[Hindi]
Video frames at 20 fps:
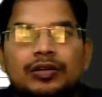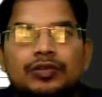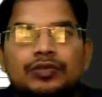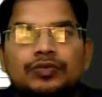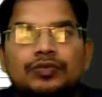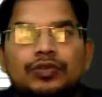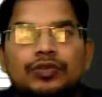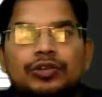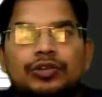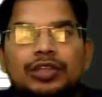
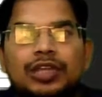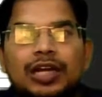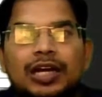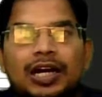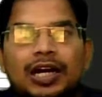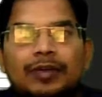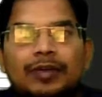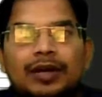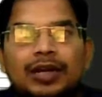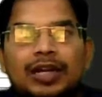वो था
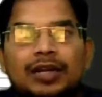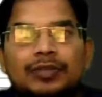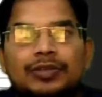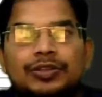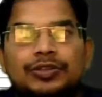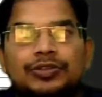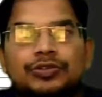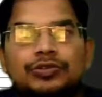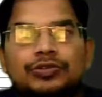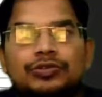हमारा
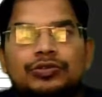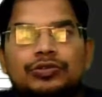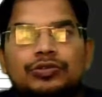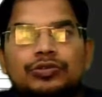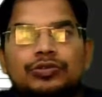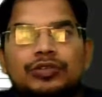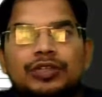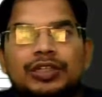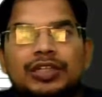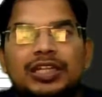बच्चों
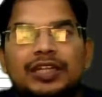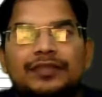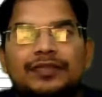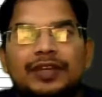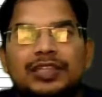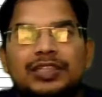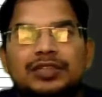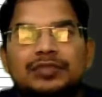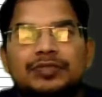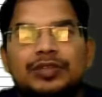ट्वेंटी
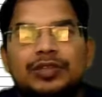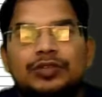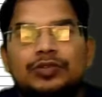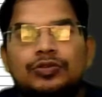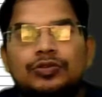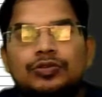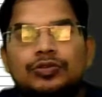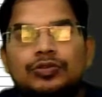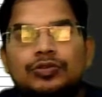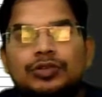फर्स्ट मे को
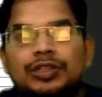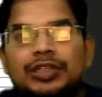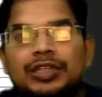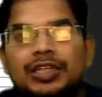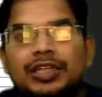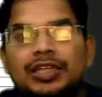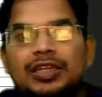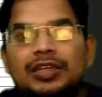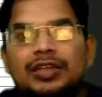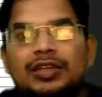
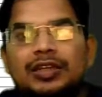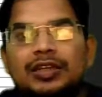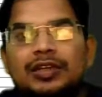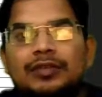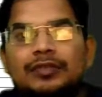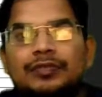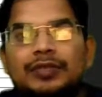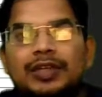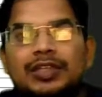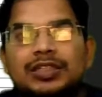ट्वेंटी
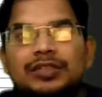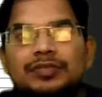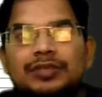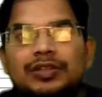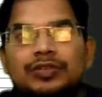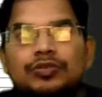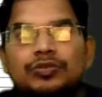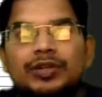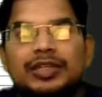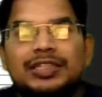फर्स्ट मे
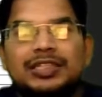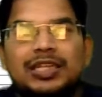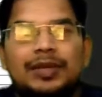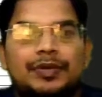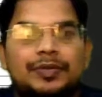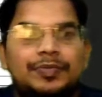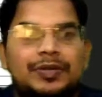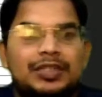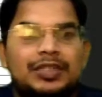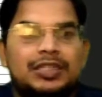को मैथ्स का
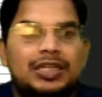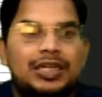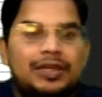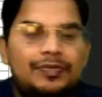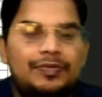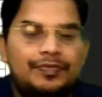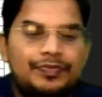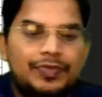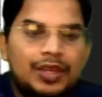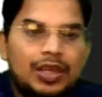पेपर था
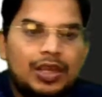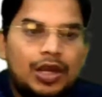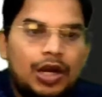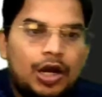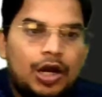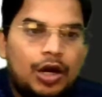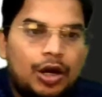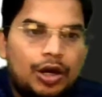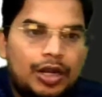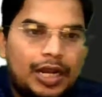
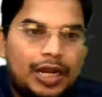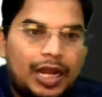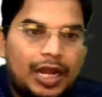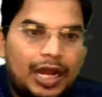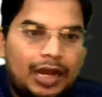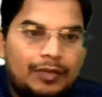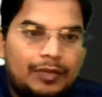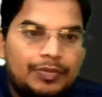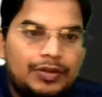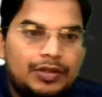और
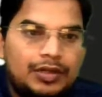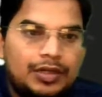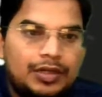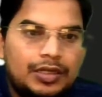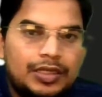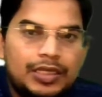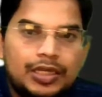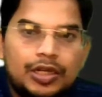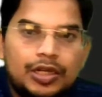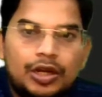
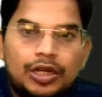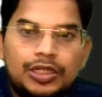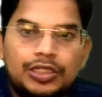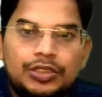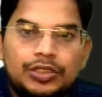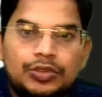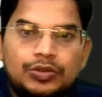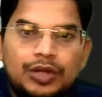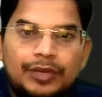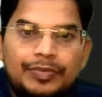अब
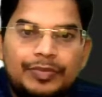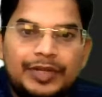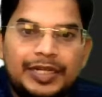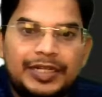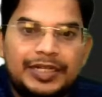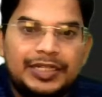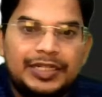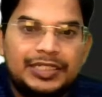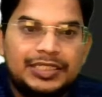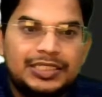अकॉर्डिंग टू
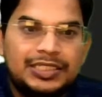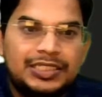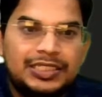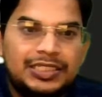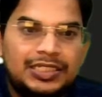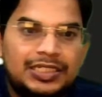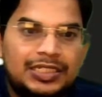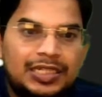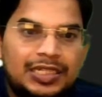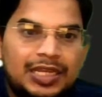अपडेटेड
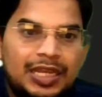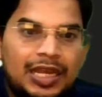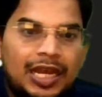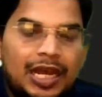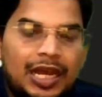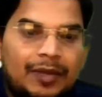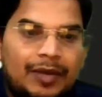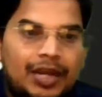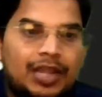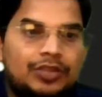सीट
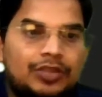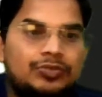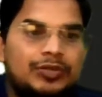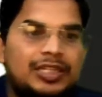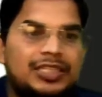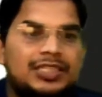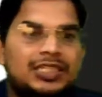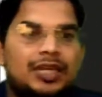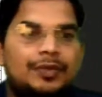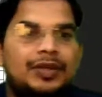हमारा जो
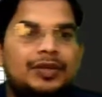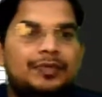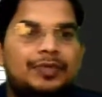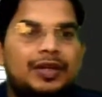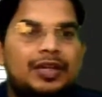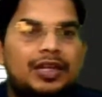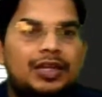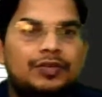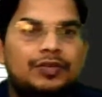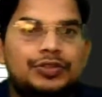मैथ्स का
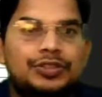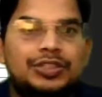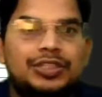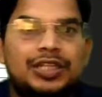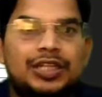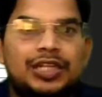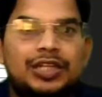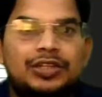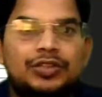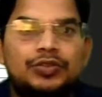पेपर है वो
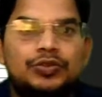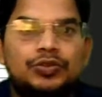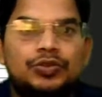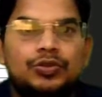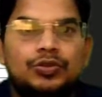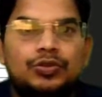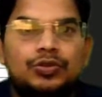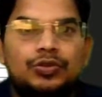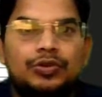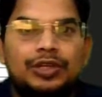सेकेंड जून
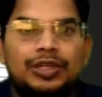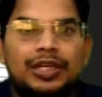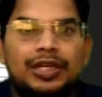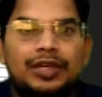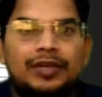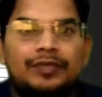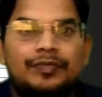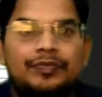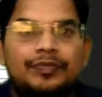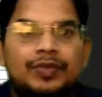को हो गया
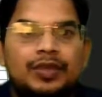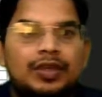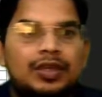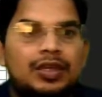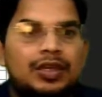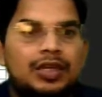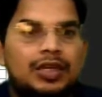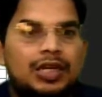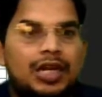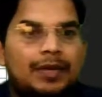है
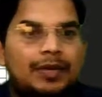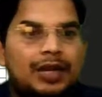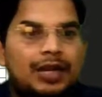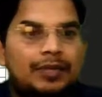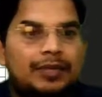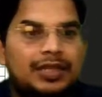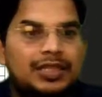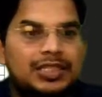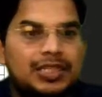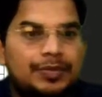हमारा
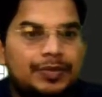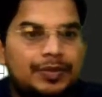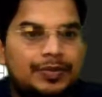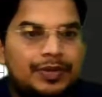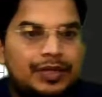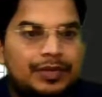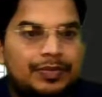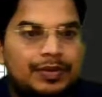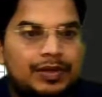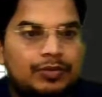मैथ्स का
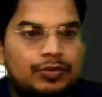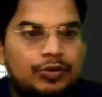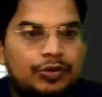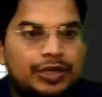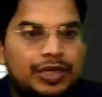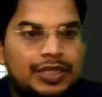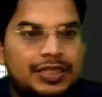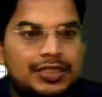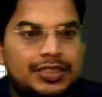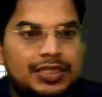पेपर अब कब हो
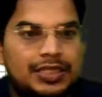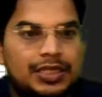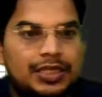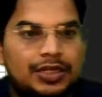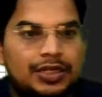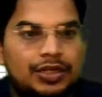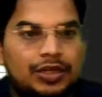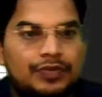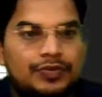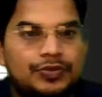गया
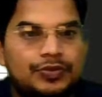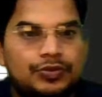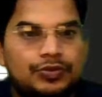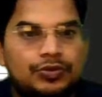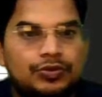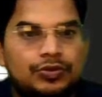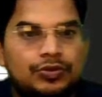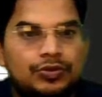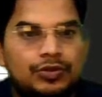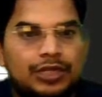सेकेंड ऑफ जून
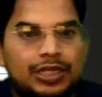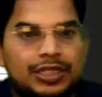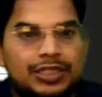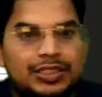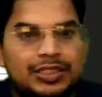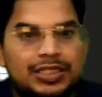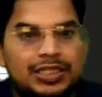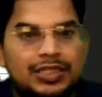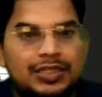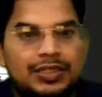को हो गया
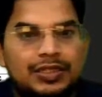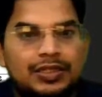सी